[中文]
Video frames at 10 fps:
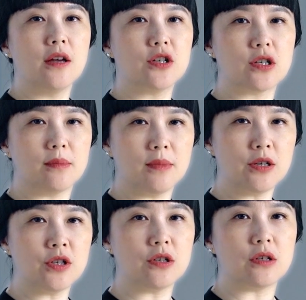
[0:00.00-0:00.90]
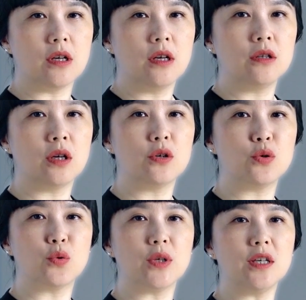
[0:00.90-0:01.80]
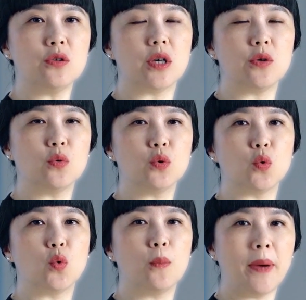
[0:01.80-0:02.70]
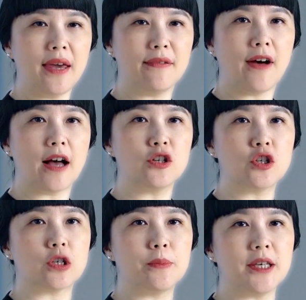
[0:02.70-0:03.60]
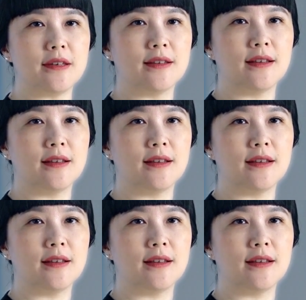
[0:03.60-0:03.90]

什么是特殊医学用途配方食品。